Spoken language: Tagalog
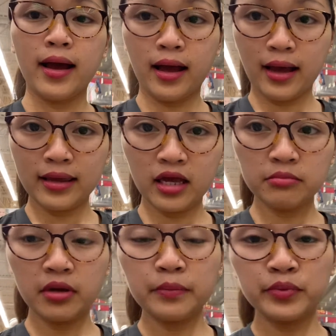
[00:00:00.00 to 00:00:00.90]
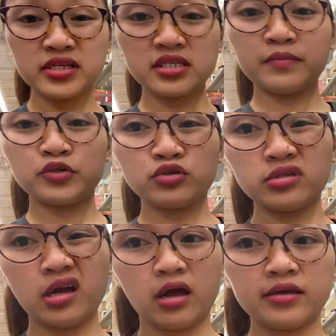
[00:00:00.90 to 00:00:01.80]
I got my prescription
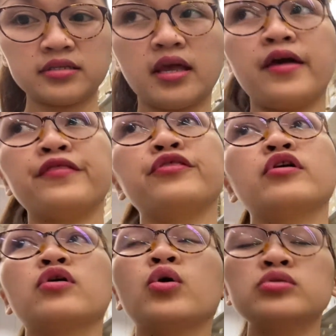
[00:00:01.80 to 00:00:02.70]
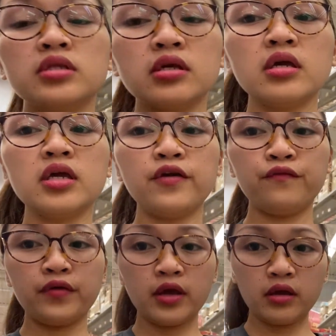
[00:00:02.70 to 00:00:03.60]
guys and they're only
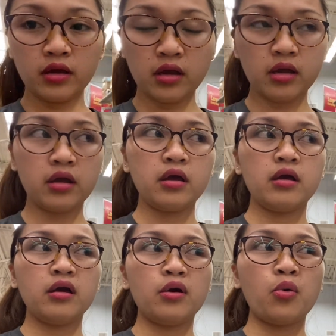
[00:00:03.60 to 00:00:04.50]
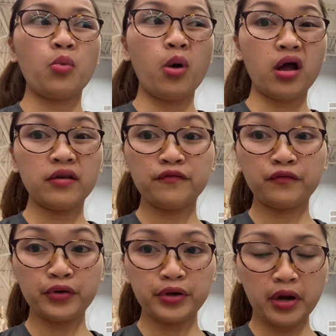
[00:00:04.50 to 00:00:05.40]
giving one
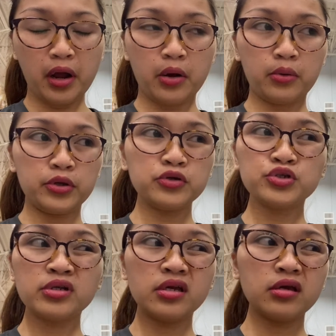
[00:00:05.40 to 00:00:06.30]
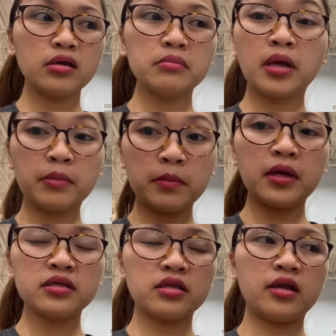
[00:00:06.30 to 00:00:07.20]
for now. Usually,
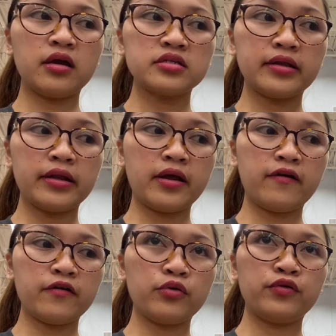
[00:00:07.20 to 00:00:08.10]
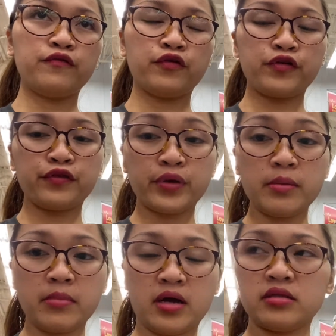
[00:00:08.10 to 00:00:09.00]
nagbibigay talaga sila ng good for 3
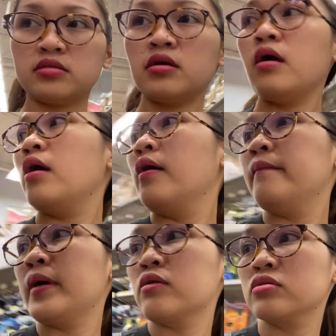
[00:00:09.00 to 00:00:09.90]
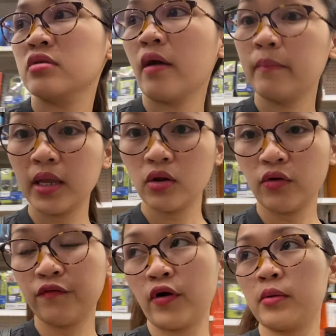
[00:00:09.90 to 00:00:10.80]
months. Pero sabi ng
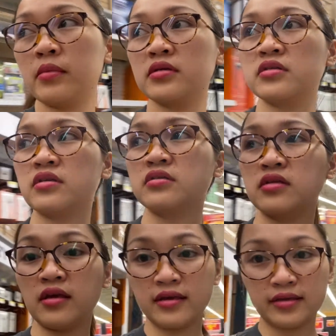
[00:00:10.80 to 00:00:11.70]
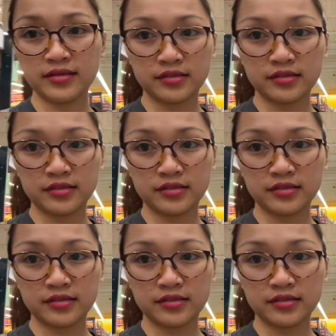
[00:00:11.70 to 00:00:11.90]
pharmacist is,